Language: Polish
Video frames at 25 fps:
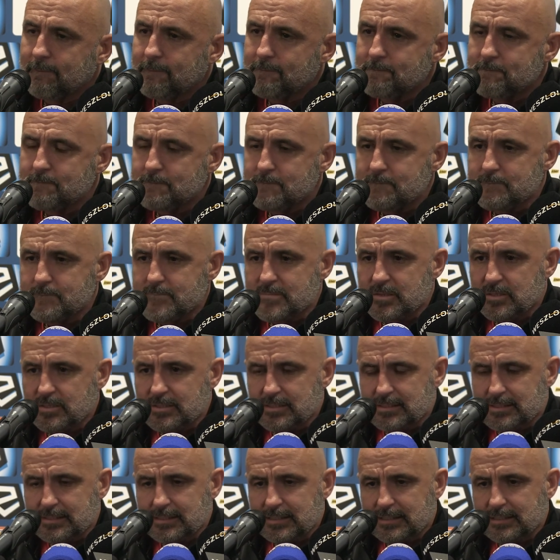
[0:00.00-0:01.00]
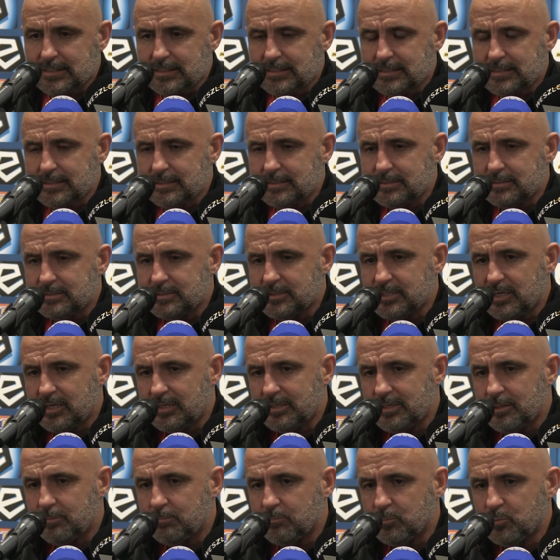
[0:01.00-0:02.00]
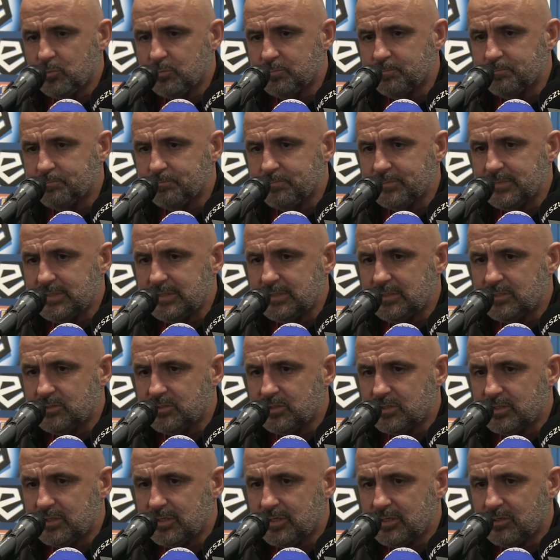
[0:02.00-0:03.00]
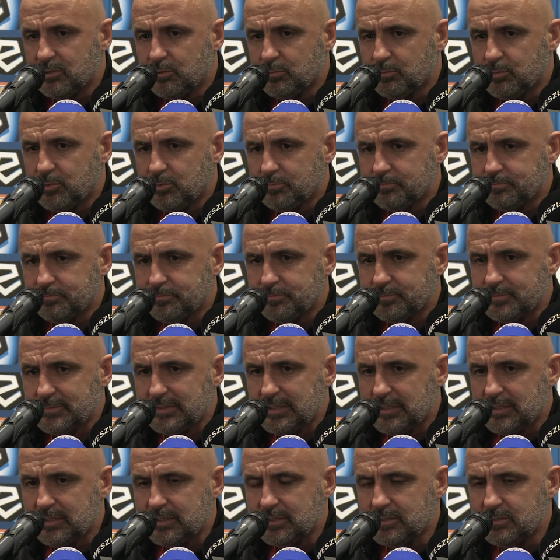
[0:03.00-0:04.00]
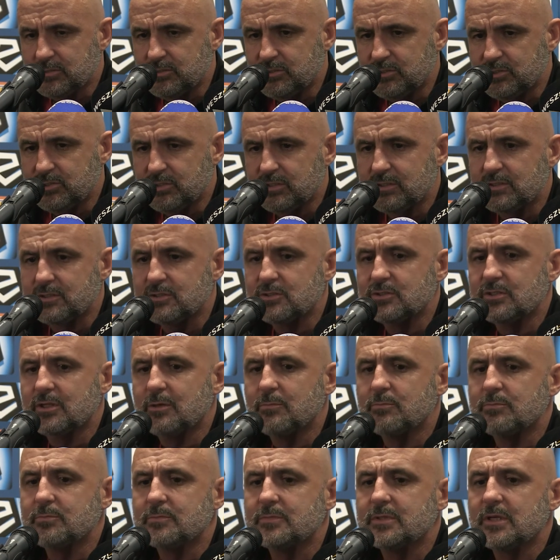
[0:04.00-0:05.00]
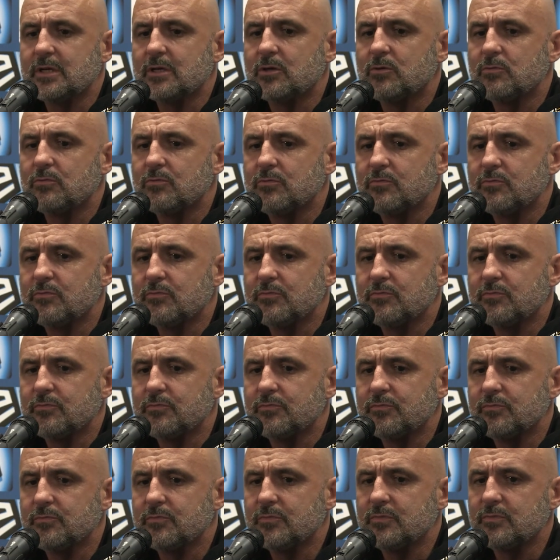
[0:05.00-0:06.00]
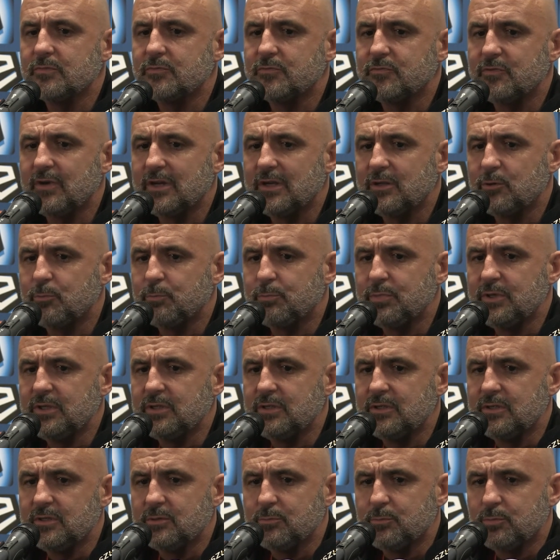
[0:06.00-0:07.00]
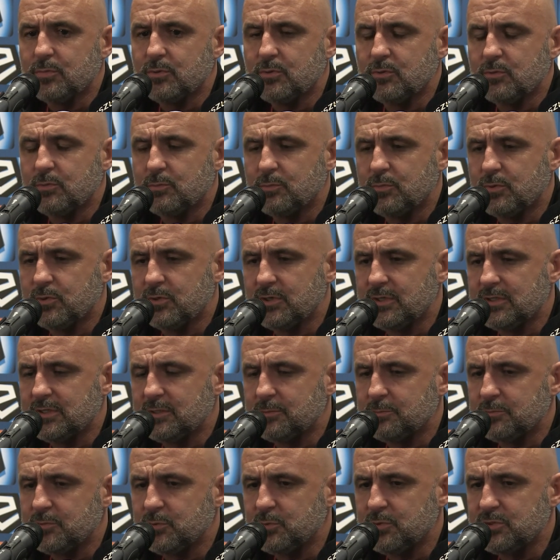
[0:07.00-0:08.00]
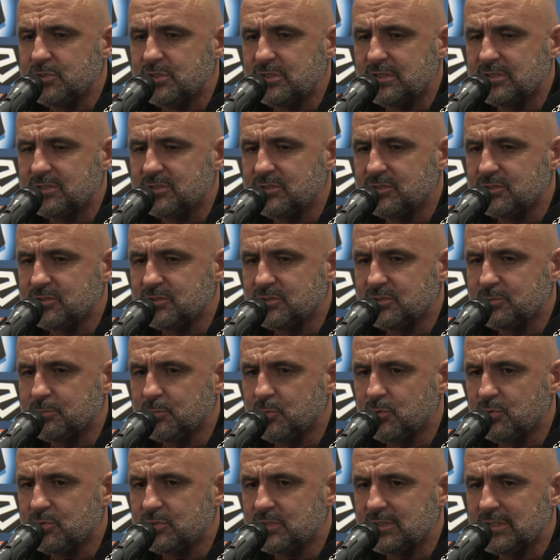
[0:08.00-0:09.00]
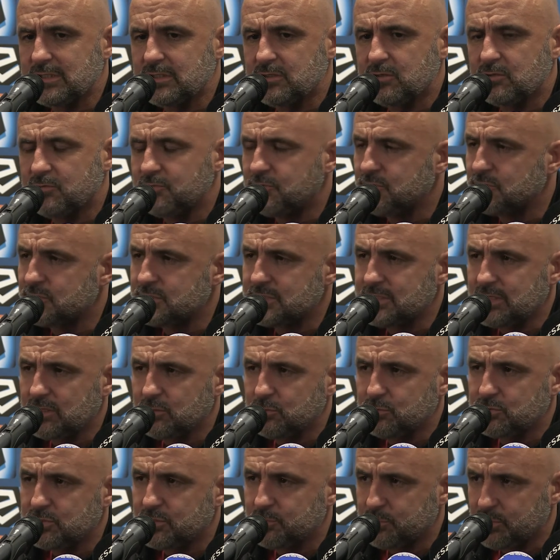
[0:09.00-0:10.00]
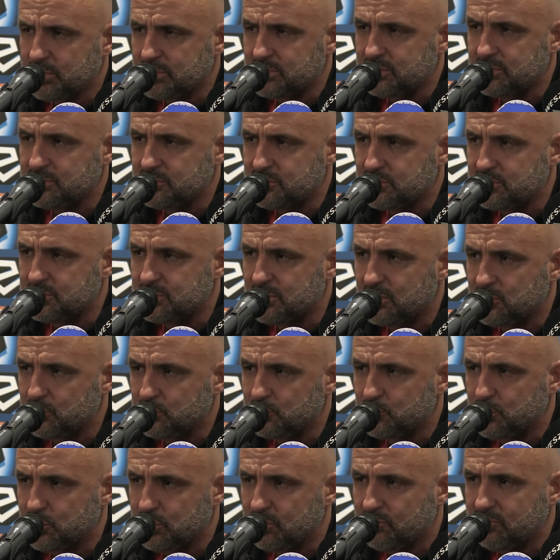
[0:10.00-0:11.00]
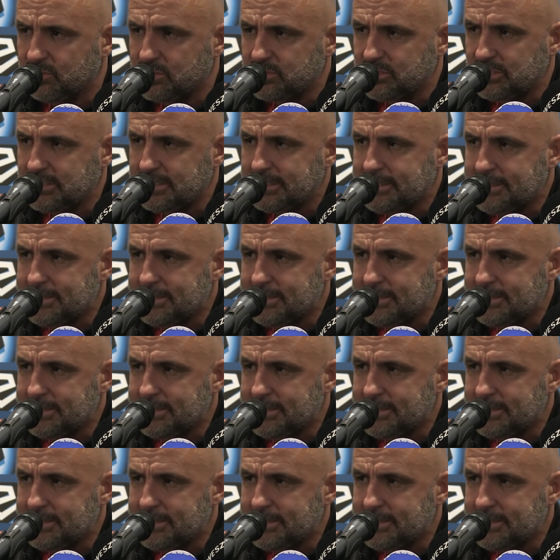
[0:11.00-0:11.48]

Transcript: Mm, to jest, y, trzeba jemu, jeżeli jego, bo mm, tak dzisiaj też tam taką falę opinii po, po jednym twicie gdzieś, że było, że o Forselu, że powiedziałem, że trzeba odbudować